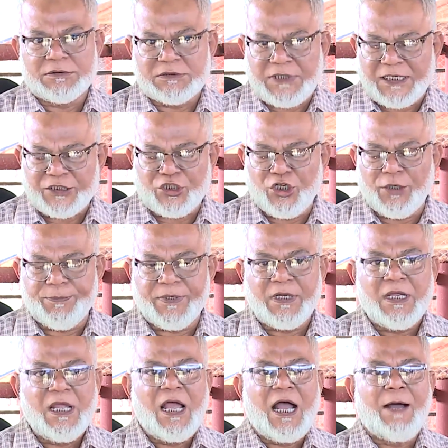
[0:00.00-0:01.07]
থাকতে হবে
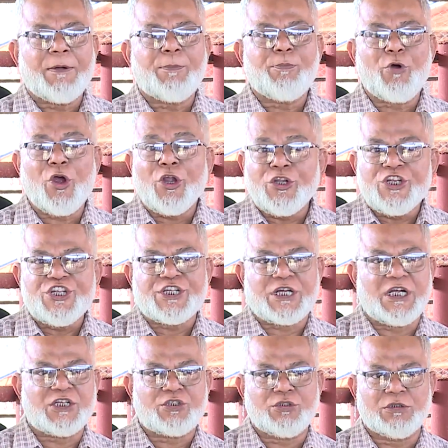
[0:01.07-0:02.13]
আবার পয়
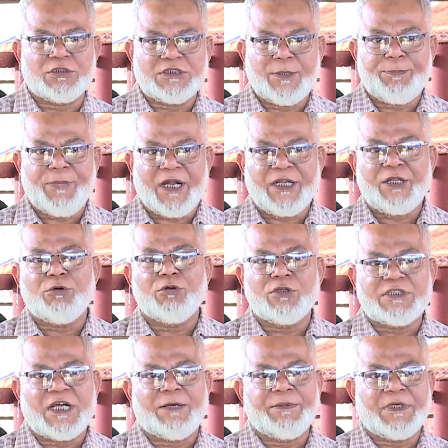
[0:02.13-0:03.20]
নিষ্কাশন যে পানিগুলো
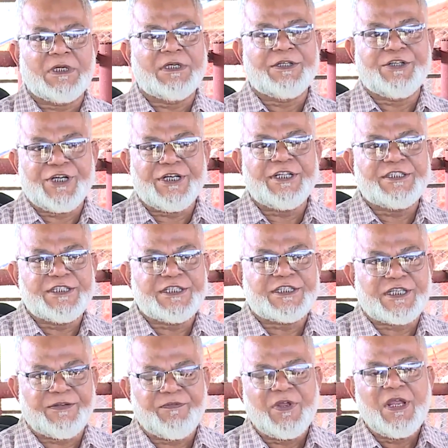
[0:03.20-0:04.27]
যাবে ড্রেনেজ
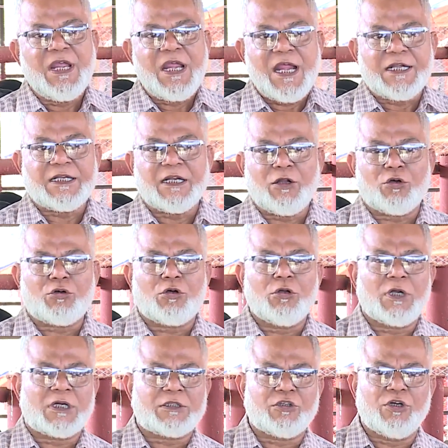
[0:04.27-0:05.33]
সিস্টেম এটা রক্ষ
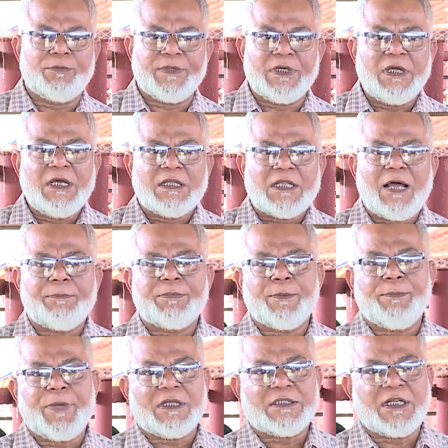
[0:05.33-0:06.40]
রাখতে হবে আপনার
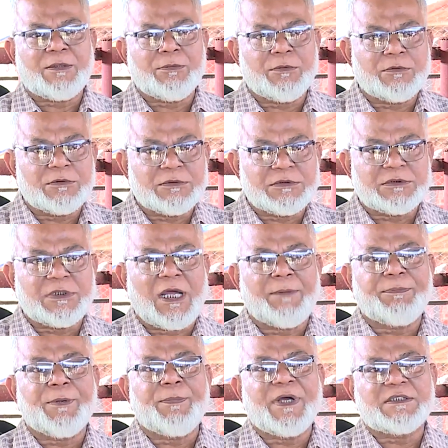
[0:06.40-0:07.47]
বাজার যে
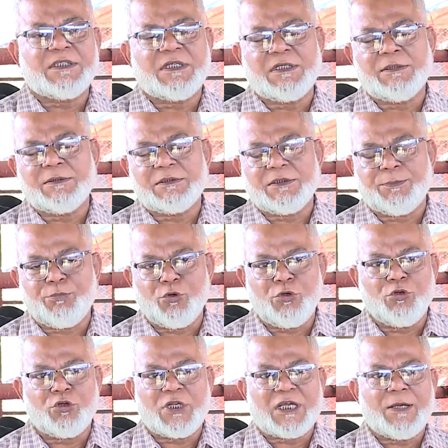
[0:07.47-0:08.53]
আপনি বাজার যে
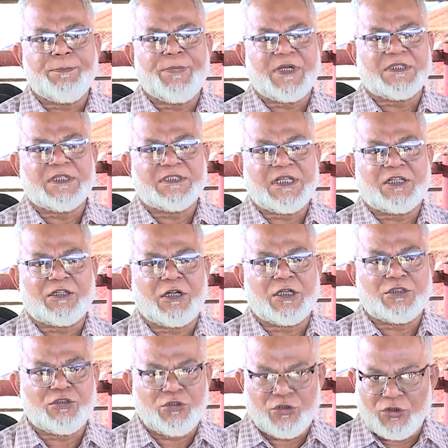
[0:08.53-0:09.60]
পণ্যটাকে বাজারজাত করার
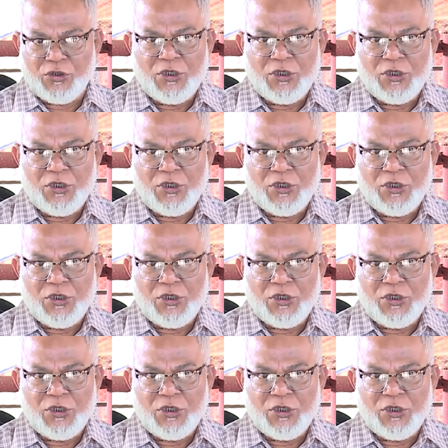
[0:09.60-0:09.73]
জন্য